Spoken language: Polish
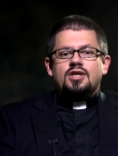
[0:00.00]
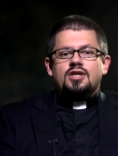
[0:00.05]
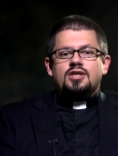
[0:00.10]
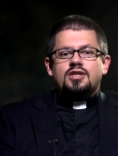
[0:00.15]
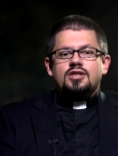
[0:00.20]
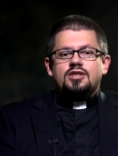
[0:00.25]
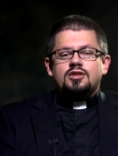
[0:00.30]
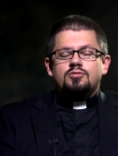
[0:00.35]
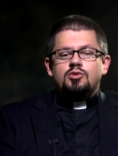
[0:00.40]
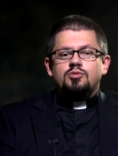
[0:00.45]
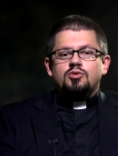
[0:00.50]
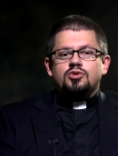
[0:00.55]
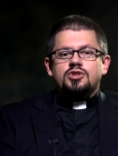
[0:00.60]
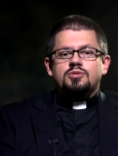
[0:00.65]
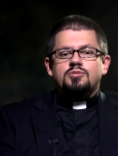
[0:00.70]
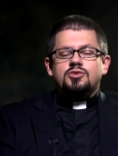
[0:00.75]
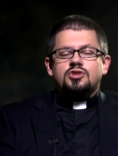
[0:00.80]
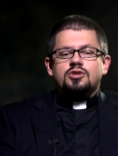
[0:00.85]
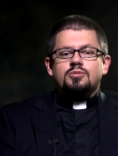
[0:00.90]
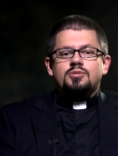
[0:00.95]
kiedy my
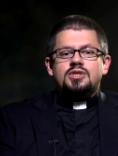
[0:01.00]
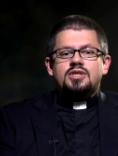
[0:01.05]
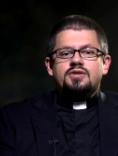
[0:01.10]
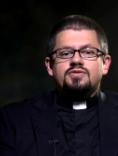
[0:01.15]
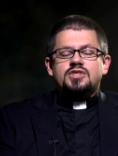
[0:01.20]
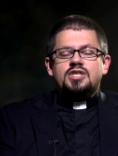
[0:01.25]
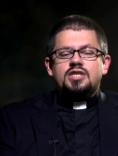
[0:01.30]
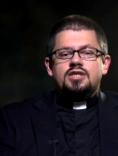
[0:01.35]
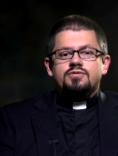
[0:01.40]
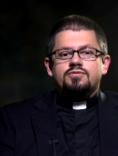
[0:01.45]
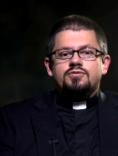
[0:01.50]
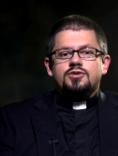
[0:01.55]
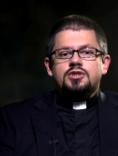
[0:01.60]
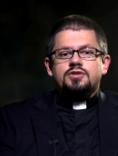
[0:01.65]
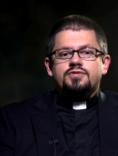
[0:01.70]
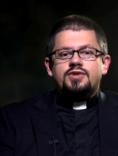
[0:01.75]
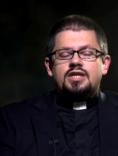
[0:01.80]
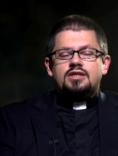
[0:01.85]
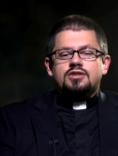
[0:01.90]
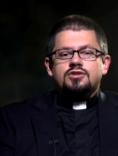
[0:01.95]
możemy sobie nawzajem
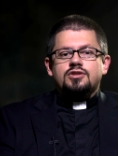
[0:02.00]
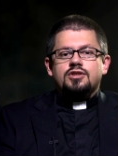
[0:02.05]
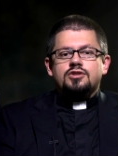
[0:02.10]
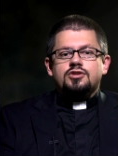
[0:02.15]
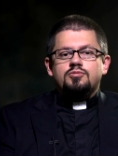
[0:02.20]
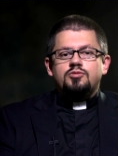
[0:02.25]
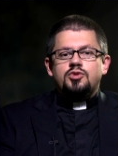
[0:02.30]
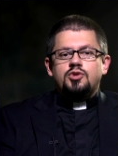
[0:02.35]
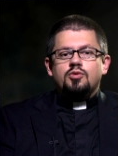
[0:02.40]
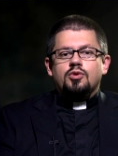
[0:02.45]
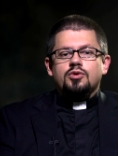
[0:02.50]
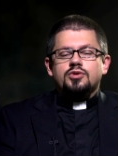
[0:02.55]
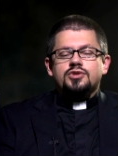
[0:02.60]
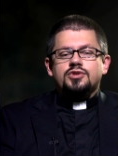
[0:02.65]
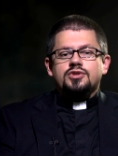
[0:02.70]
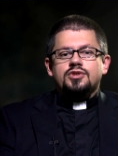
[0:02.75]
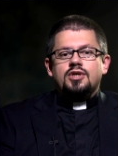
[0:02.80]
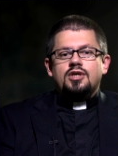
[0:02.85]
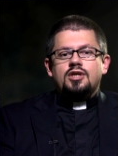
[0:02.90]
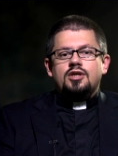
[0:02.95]
wyświadczać
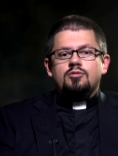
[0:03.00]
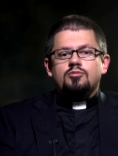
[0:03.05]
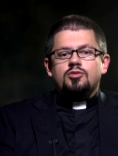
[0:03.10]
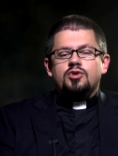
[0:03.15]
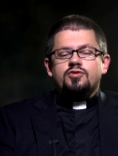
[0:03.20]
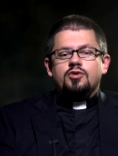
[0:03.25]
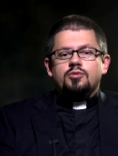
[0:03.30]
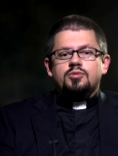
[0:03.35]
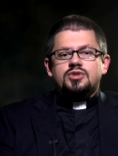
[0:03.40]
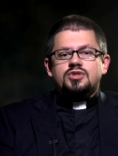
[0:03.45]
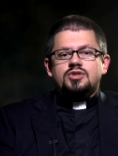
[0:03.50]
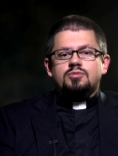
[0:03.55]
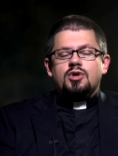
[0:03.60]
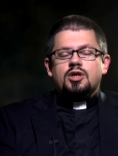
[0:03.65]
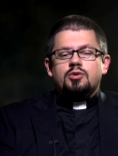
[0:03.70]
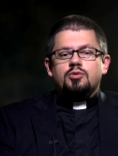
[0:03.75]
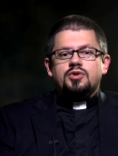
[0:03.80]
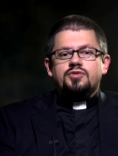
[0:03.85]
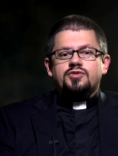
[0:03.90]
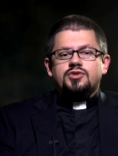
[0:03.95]
miłość, my wobec
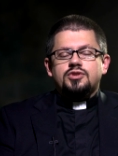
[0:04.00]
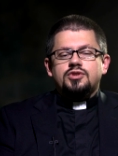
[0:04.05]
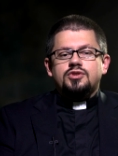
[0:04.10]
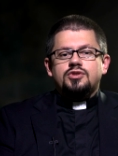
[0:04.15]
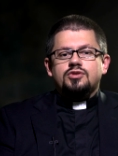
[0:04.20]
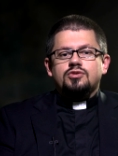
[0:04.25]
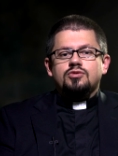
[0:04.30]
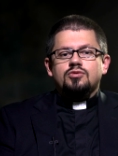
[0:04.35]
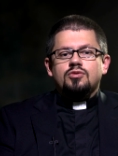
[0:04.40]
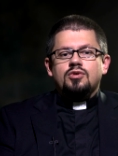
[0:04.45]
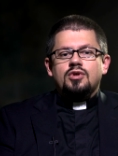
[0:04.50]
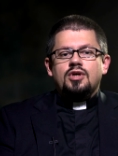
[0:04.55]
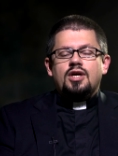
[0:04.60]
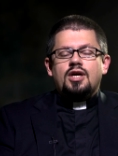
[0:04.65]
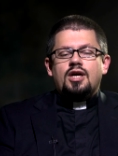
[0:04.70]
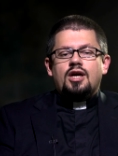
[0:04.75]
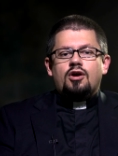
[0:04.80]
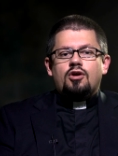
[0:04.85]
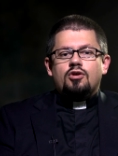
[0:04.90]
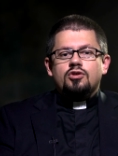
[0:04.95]
zmarłych w czyśćcu,
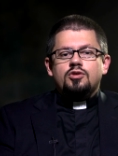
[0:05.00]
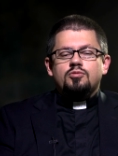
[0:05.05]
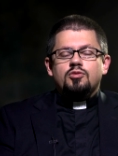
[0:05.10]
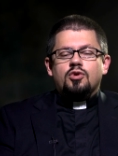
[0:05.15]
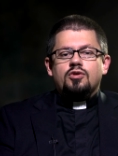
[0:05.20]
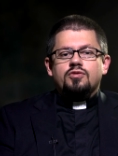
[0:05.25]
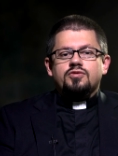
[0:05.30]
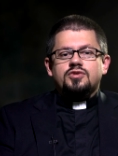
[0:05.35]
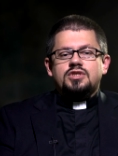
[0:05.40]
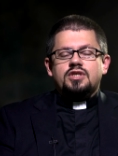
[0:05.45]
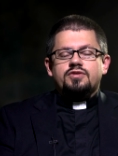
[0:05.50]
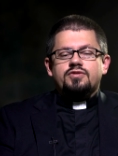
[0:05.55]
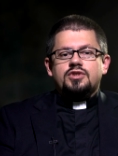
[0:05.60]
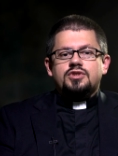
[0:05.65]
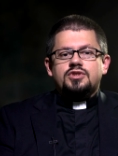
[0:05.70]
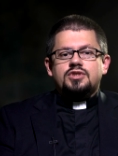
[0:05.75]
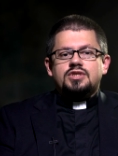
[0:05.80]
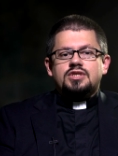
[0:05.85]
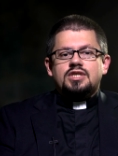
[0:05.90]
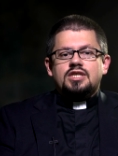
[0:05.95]
oni mogą wstawiać
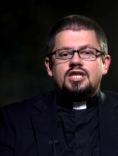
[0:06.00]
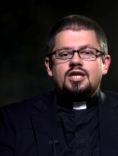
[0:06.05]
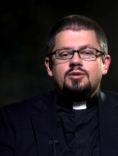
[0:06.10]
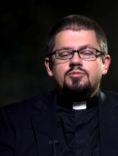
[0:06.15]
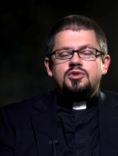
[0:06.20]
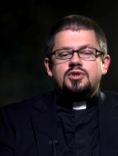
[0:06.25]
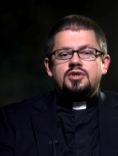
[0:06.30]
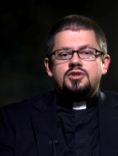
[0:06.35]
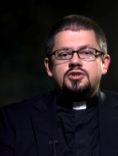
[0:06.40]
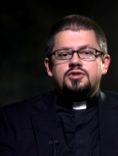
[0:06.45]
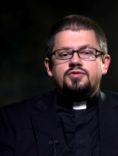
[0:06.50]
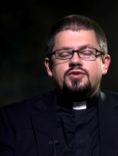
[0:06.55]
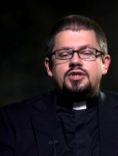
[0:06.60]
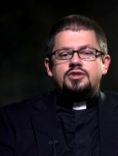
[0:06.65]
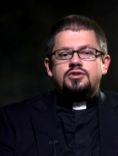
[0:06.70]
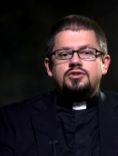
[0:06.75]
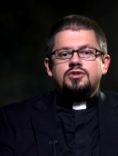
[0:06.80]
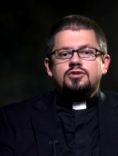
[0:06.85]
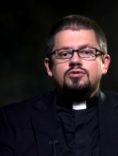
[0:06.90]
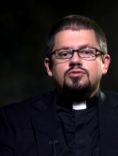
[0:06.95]
się za nami i
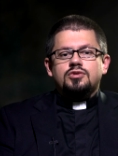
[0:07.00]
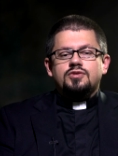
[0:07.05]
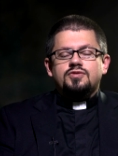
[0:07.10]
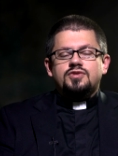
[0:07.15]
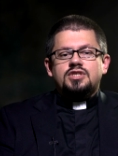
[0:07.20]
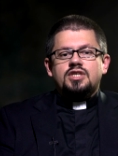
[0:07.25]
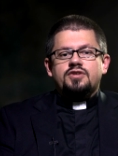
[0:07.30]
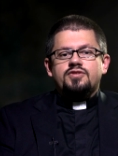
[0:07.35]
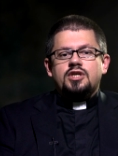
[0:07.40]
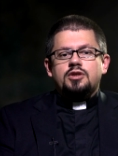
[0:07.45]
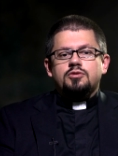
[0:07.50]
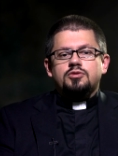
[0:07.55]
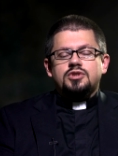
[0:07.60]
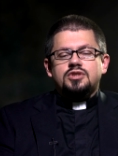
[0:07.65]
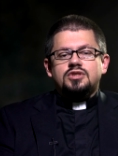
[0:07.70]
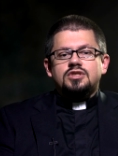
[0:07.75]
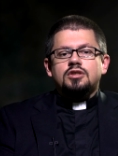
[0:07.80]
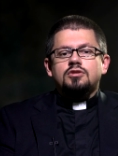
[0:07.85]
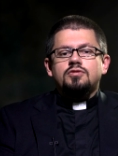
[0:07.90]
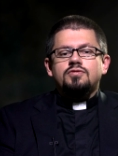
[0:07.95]
święci, którzy wstawiają
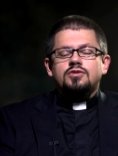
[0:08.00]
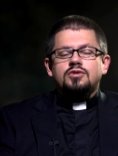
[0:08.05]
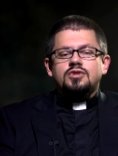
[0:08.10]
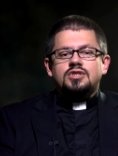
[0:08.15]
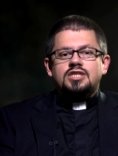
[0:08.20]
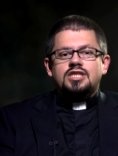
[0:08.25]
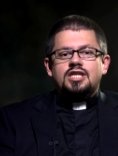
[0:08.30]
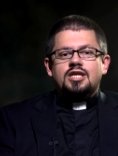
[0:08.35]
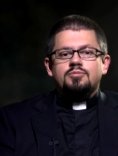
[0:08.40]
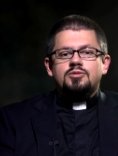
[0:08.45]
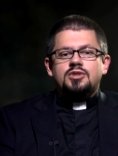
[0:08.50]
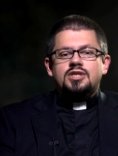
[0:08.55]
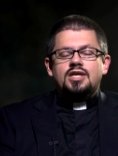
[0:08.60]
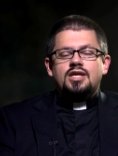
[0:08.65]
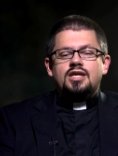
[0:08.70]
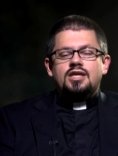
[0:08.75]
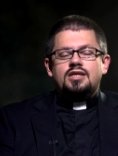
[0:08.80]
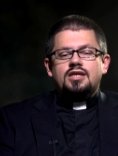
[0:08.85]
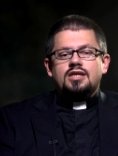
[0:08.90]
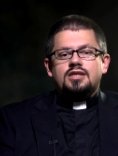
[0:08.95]
się zarówno za nami,
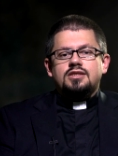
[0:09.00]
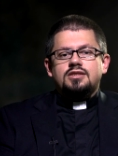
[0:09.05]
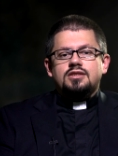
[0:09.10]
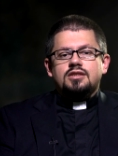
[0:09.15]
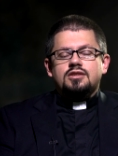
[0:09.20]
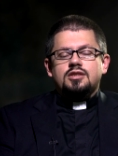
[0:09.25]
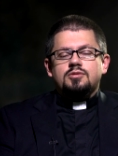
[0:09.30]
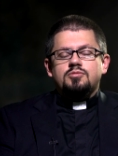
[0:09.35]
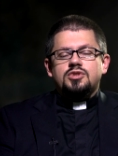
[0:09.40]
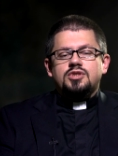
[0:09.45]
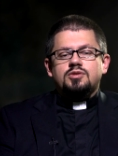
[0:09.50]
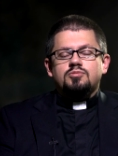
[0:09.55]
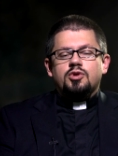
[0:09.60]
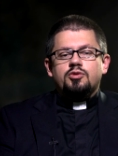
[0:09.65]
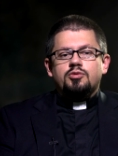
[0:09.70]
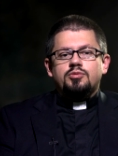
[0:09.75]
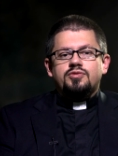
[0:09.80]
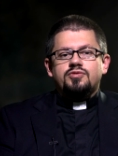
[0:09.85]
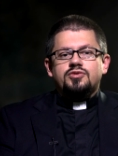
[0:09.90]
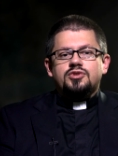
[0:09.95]
jak i za tymi
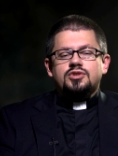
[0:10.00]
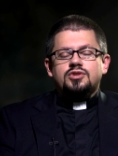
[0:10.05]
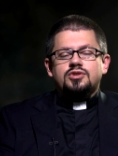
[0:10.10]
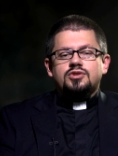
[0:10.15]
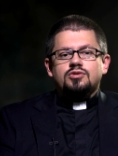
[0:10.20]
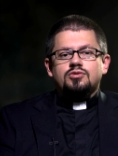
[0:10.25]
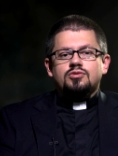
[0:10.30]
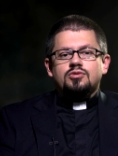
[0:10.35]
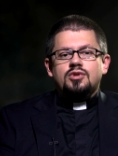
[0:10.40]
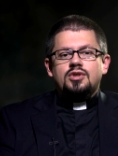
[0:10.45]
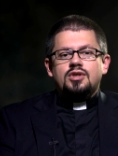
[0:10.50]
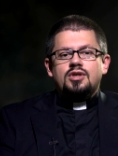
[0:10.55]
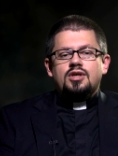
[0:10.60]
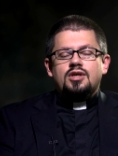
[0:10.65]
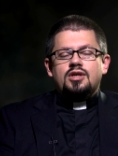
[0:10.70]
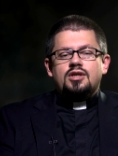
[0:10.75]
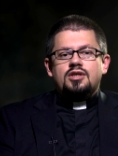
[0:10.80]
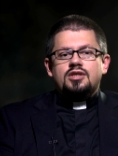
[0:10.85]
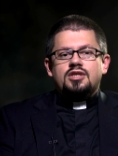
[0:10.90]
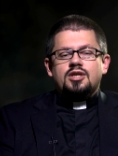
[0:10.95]
zmarłymi w czyśćcu.
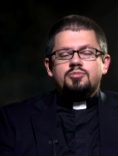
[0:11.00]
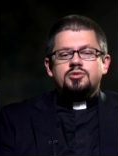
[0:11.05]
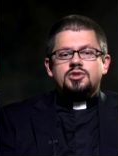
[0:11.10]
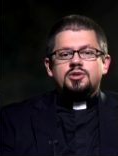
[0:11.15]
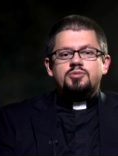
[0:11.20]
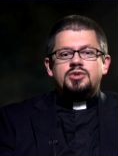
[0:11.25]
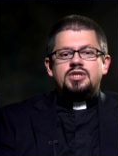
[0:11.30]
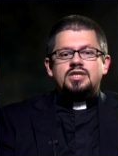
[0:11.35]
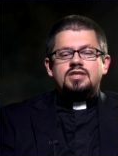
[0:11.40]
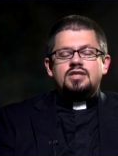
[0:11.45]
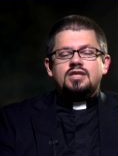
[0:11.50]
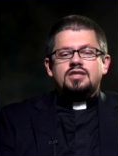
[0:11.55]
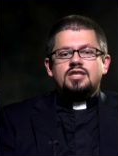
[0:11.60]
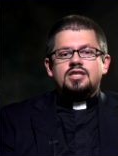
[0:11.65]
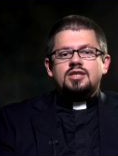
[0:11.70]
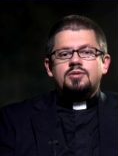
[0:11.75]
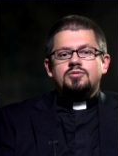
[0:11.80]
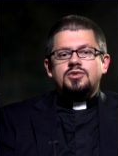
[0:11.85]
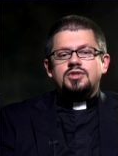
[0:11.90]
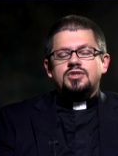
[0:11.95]
I ta przepiękna
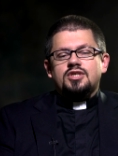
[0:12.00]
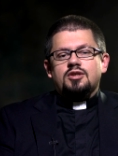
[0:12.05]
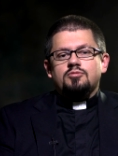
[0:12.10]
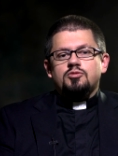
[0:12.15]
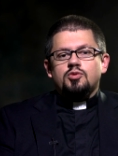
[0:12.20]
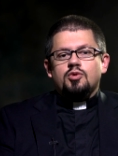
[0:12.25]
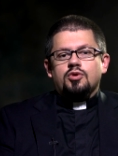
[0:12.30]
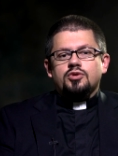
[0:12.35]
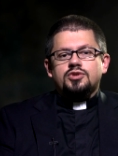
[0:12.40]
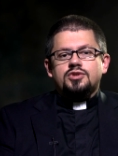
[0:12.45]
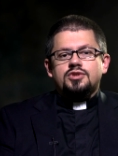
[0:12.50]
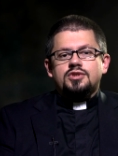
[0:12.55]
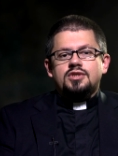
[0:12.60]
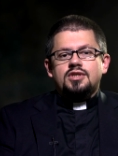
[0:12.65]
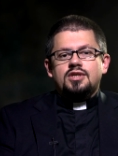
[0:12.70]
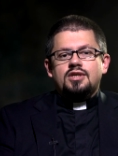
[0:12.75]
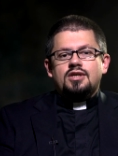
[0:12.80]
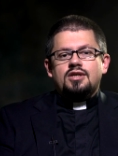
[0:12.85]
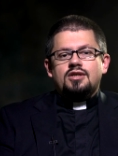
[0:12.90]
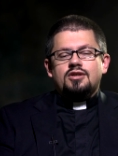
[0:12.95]
tajemnica miłości,
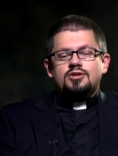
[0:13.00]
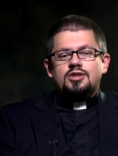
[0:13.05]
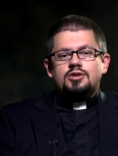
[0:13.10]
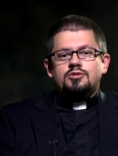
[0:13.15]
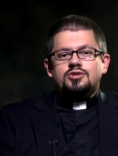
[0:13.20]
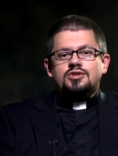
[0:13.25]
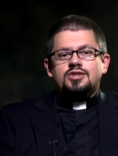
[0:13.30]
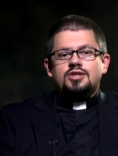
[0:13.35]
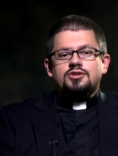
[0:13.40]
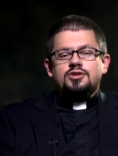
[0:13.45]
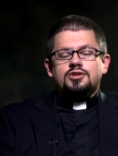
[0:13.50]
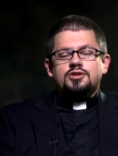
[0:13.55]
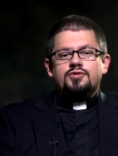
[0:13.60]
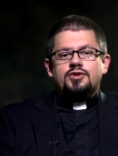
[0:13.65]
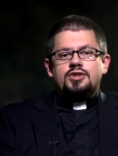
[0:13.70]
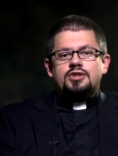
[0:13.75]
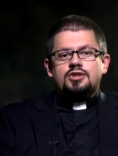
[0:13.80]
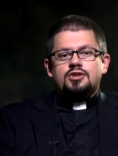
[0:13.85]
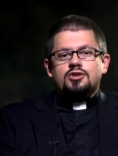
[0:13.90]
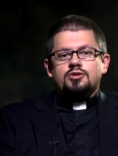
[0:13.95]
ona oznacza
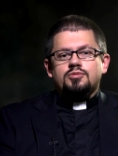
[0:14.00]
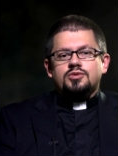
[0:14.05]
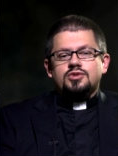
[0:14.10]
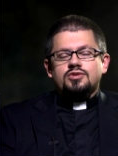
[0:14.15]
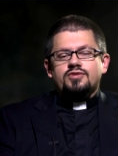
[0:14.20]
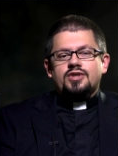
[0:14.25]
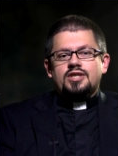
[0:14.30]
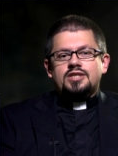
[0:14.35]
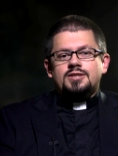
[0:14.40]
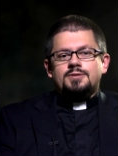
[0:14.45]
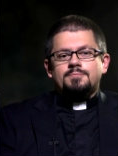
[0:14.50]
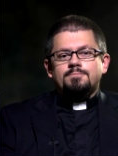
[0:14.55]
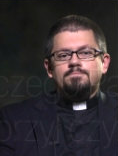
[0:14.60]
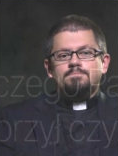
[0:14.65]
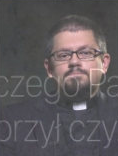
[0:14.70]
świętych obcowanie.